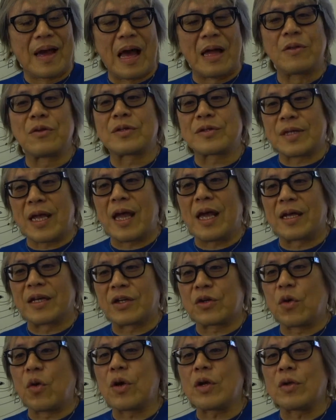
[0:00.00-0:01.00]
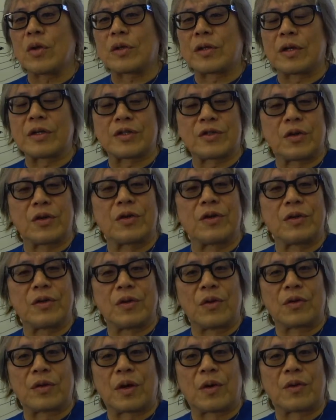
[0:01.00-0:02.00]
あのさ飛行機乗った人
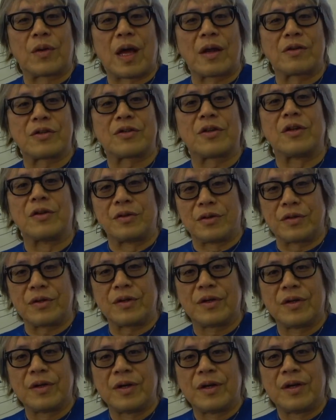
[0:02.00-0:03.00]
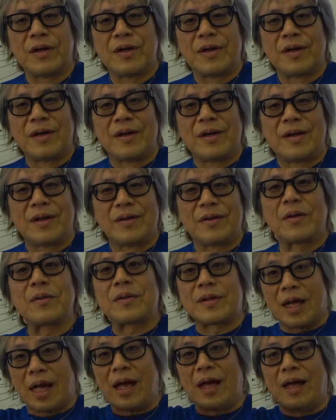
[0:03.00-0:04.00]
乗ったことある人いる乗っ
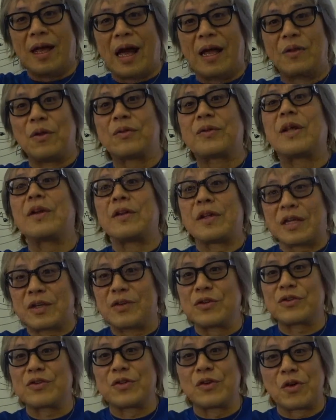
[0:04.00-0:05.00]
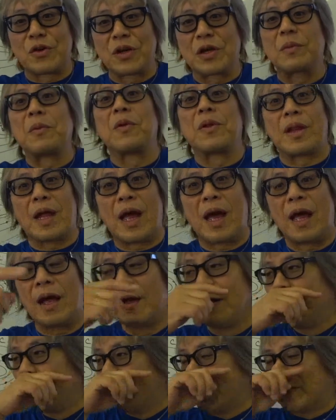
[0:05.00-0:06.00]
たあ乗ってるな九州よく行くもんな
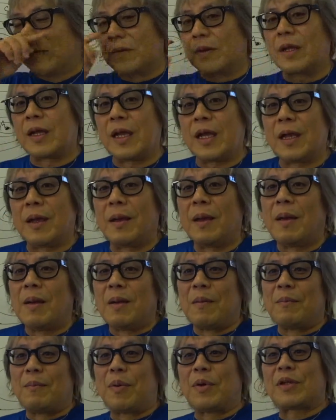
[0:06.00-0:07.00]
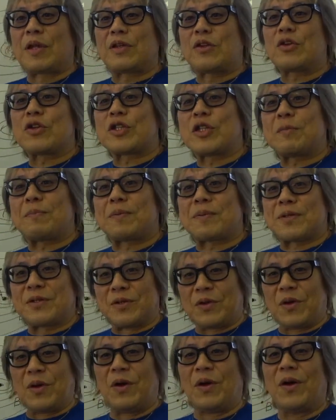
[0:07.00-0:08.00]
時ポテトチップス
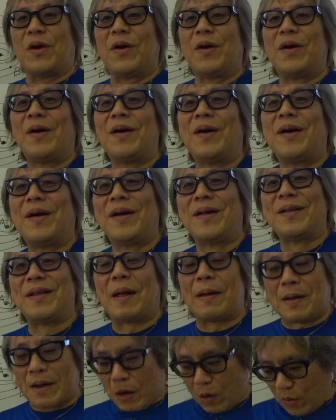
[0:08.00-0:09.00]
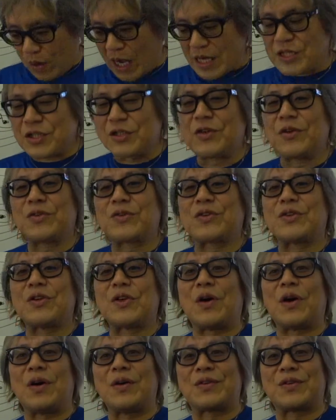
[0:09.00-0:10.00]
のなお菓子の
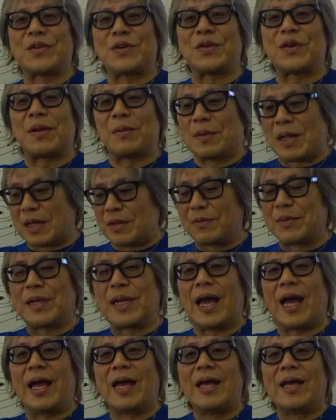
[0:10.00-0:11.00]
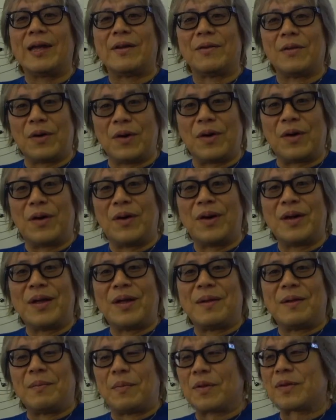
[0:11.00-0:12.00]
袋袋でも何でもいいやを
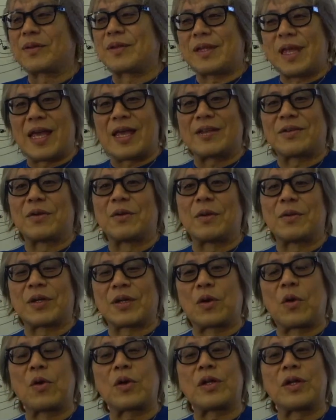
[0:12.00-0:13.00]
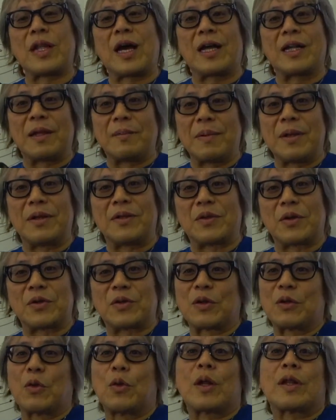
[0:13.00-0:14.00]
持ってその飛行機の中で見ると
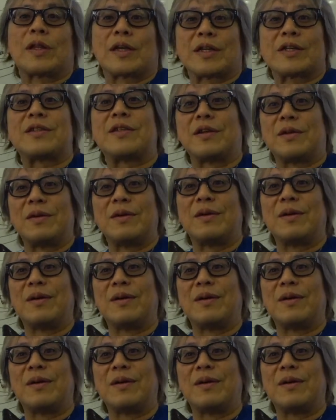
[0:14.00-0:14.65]
それどうなってるか知ってる